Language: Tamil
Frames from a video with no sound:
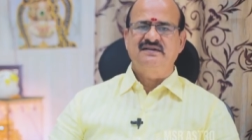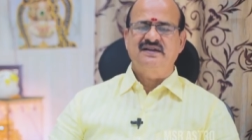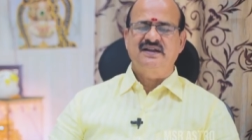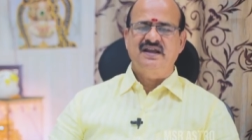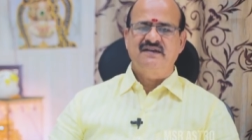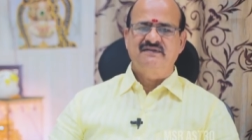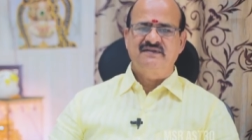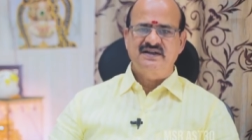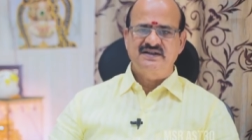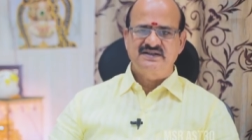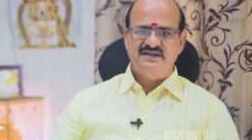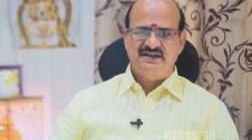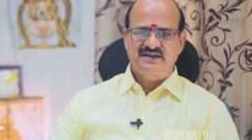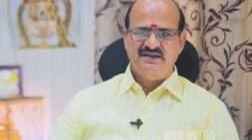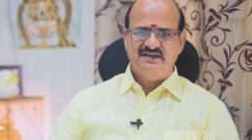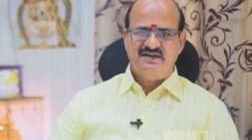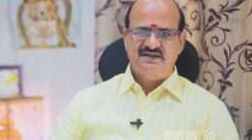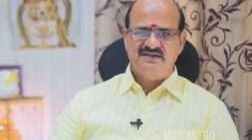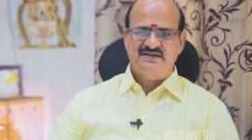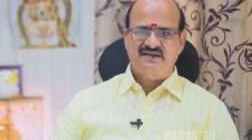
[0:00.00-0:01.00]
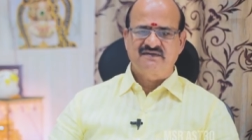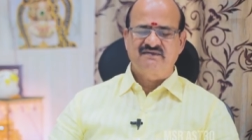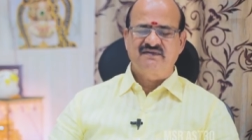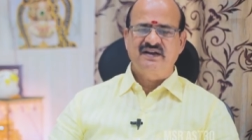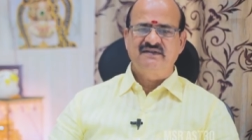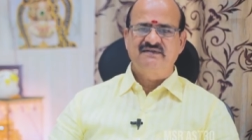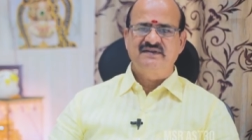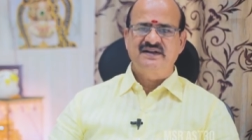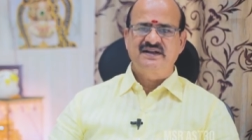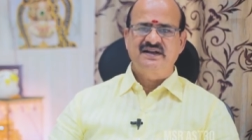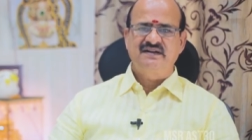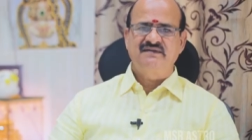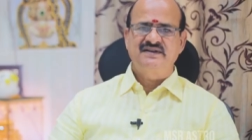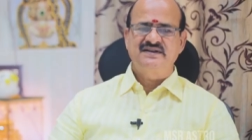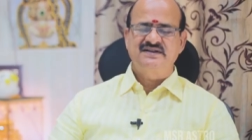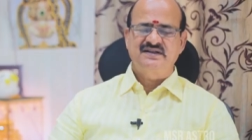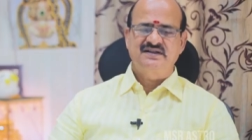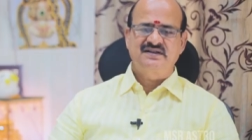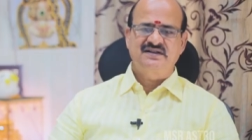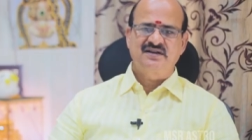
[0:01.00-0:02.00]
அதாவது விருட்சகத்தில் செவ்வாய் வீட்டில்
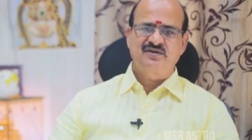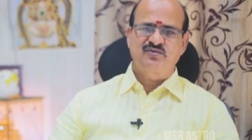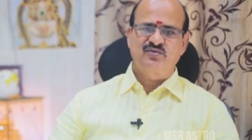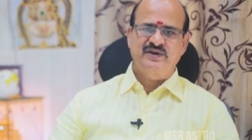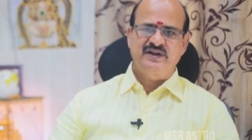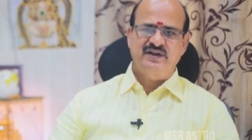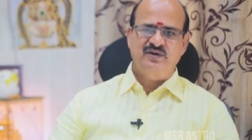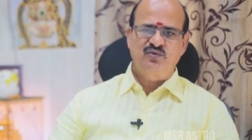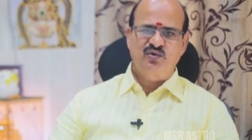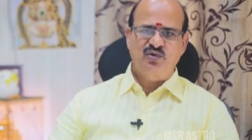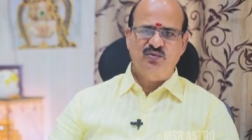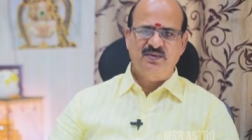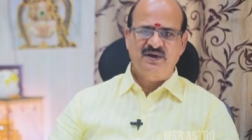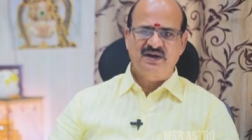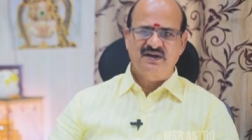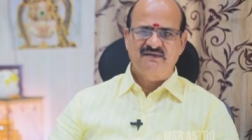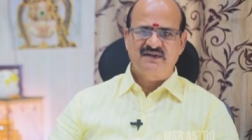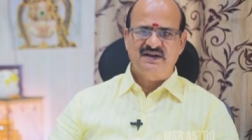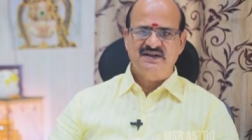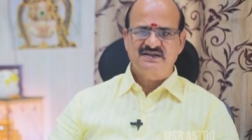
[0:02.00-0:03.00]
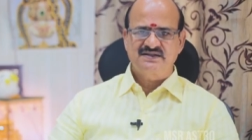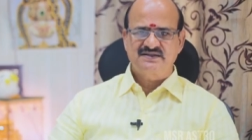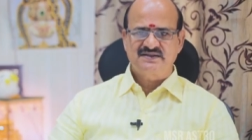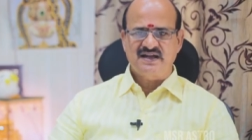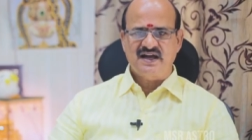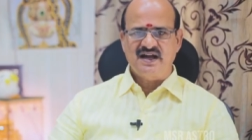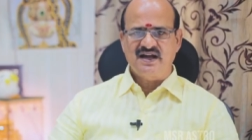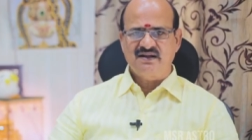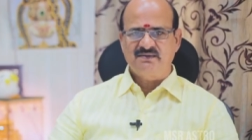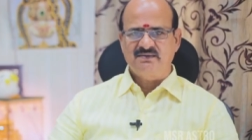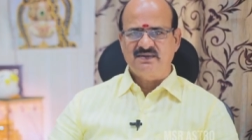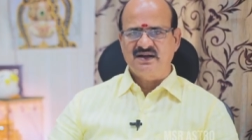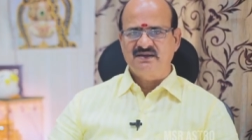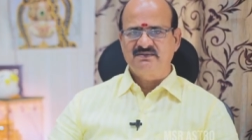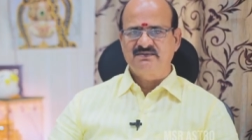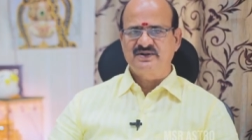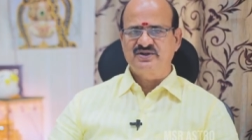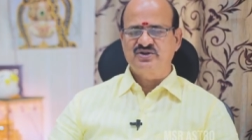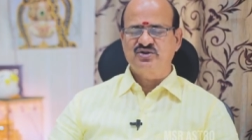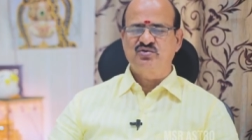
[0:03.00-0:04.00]
வீற்றிருக்கக்கூடிய குரு பகவான் ஸ்தான
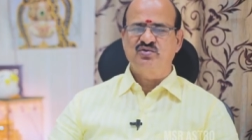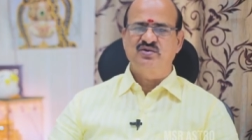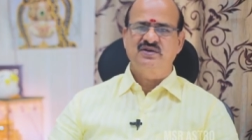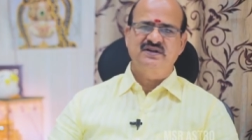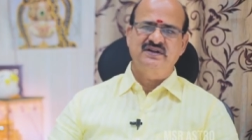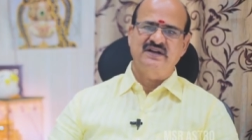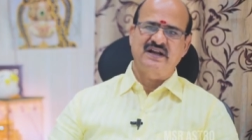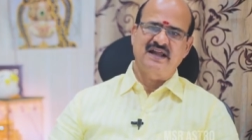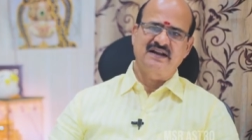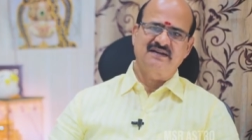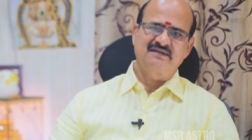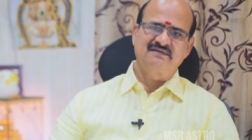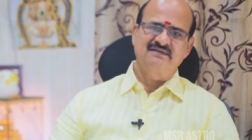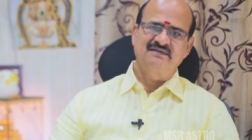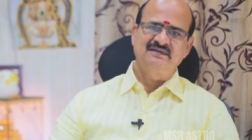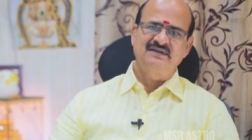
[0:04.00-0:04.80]
பலம் பெற்றுக் கொள்கிறார்